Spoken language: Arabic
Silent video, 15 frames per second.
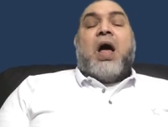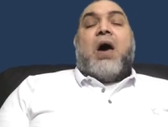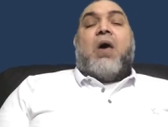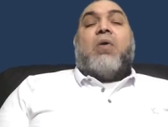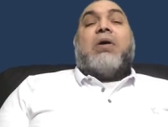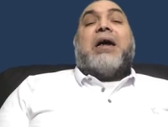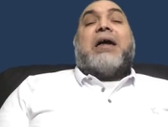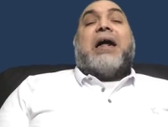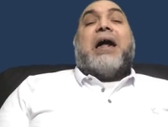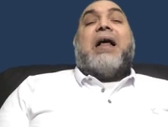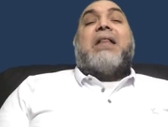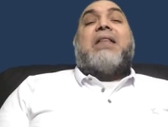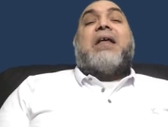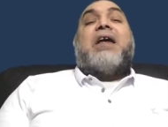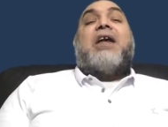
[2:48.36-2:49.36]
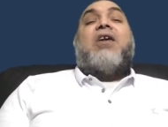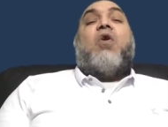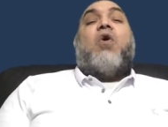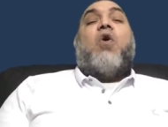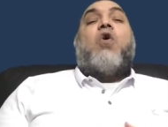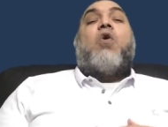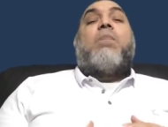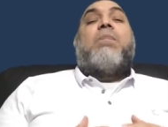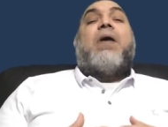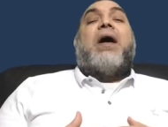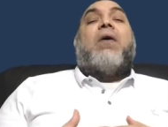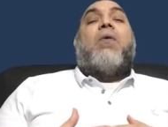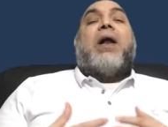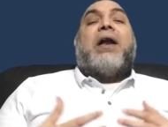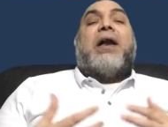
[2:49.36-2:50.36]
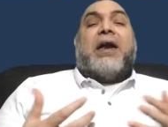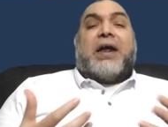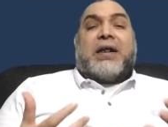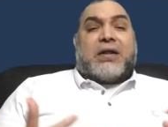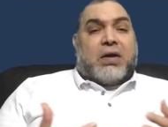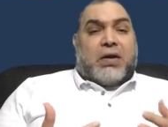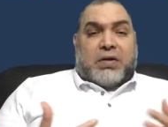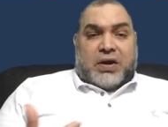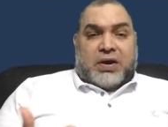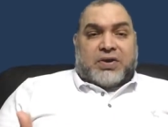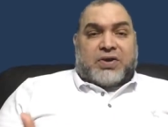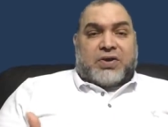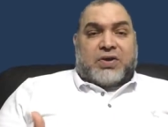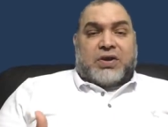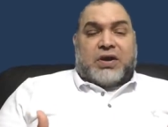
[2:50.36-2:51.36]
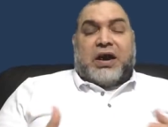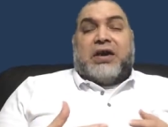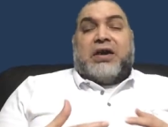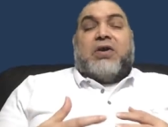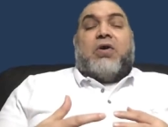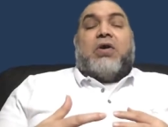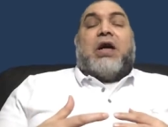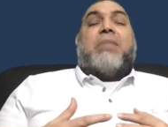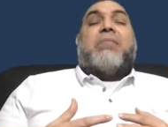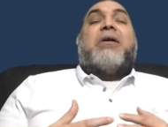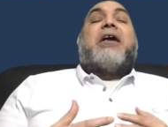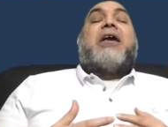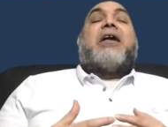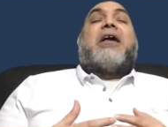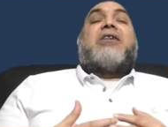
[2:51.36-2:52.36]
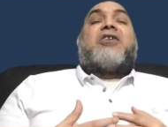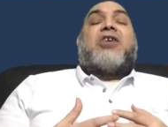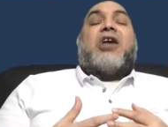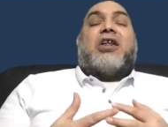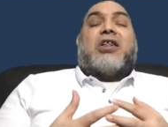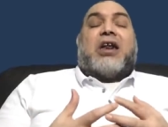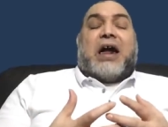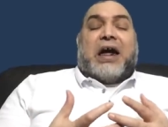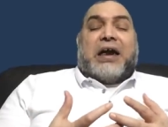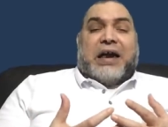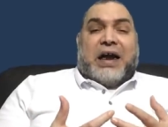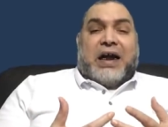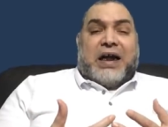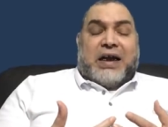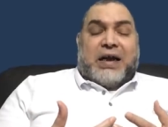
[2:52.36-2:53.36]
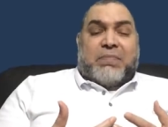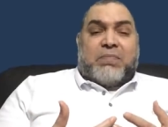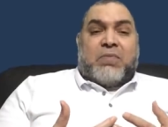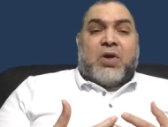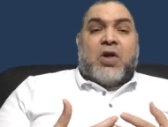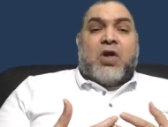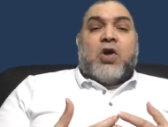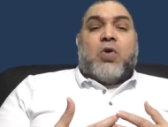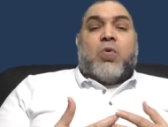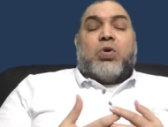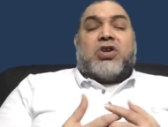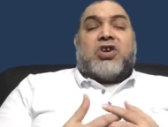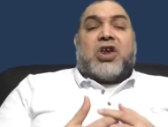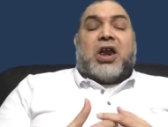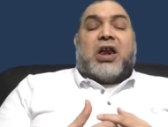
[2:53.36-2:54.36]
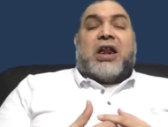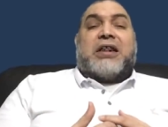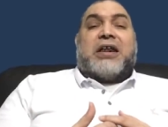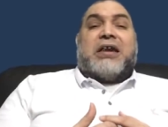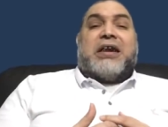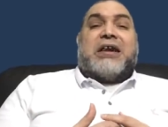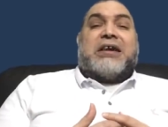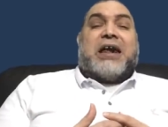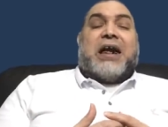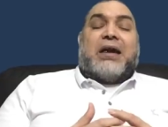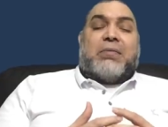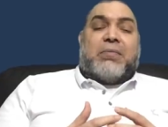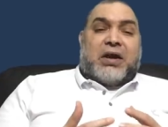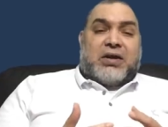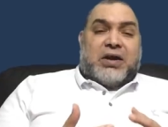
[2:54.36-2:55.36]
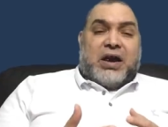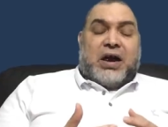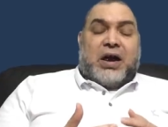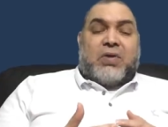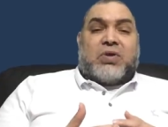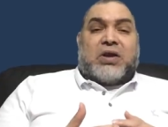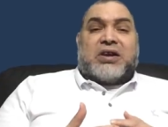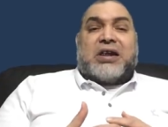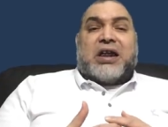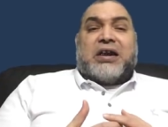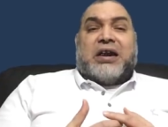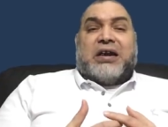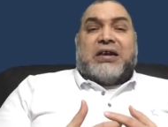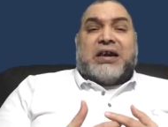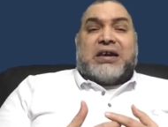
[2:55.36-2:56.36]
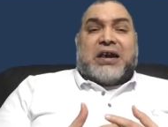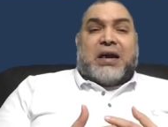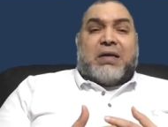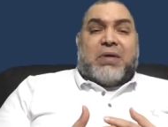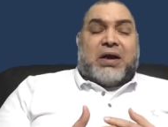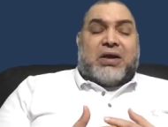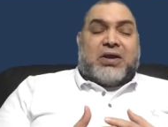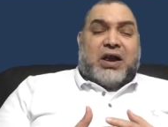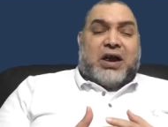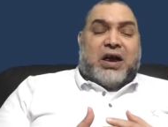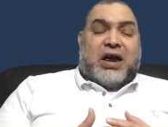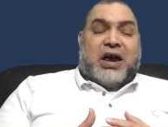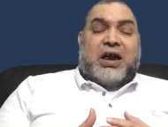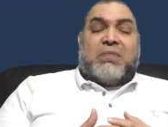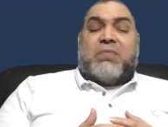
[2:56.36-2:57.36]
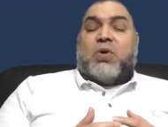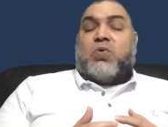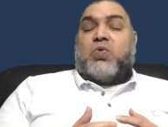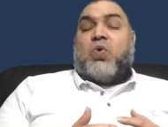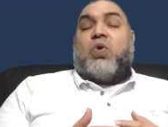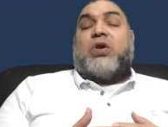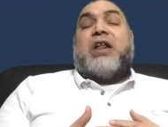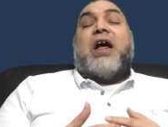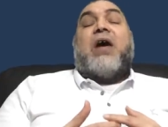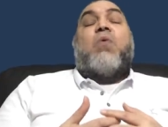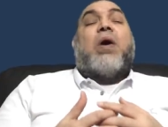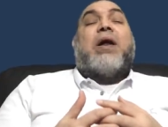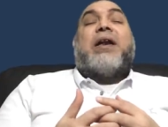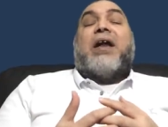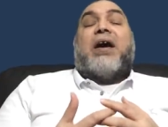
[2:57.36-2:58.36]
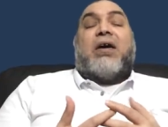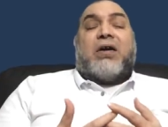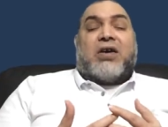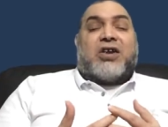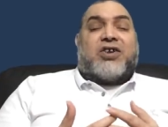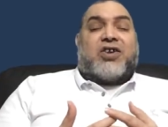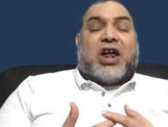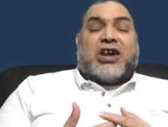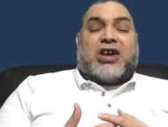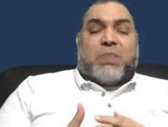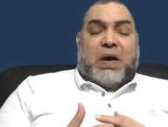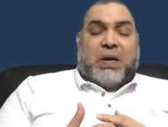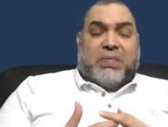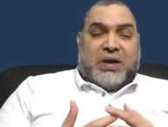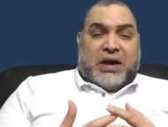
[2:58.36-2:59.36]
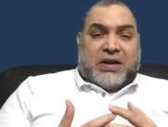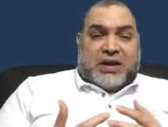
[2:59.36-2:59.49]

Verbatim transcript: أقول لك هذه الحقبة ولت خلاص إن أمريكا تسيطر على العالم وتسلط الناس على بعضيها وتستدعي الناس على بعضيها الموضوع ده ولا خلاص أصبح من